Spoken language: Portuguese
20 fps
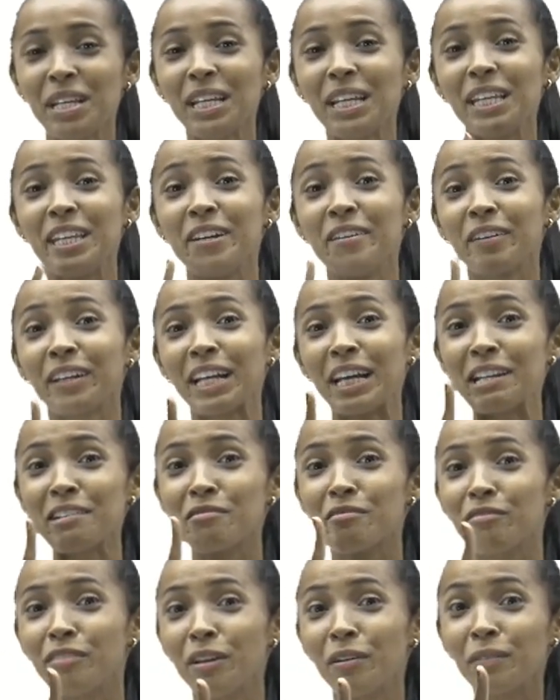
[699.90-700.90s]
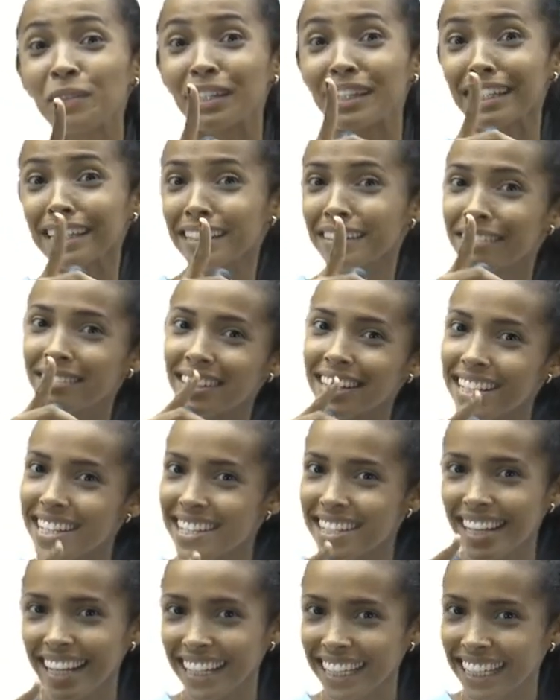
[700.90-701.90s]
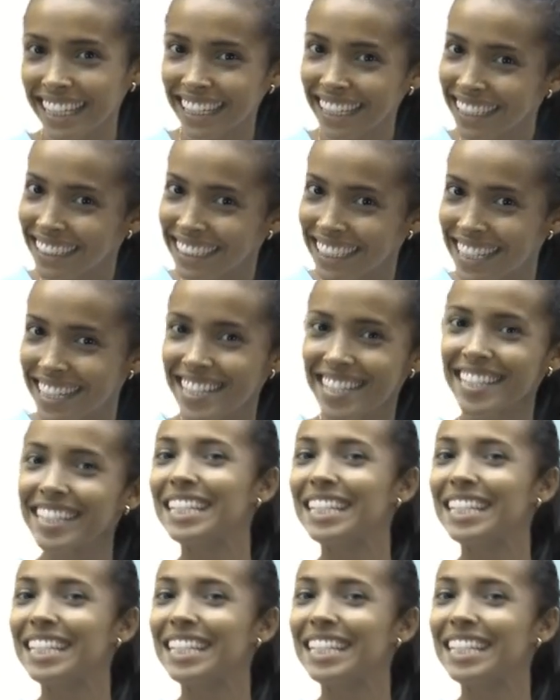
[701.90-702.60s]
E eu quero ver o que, que vai sair desse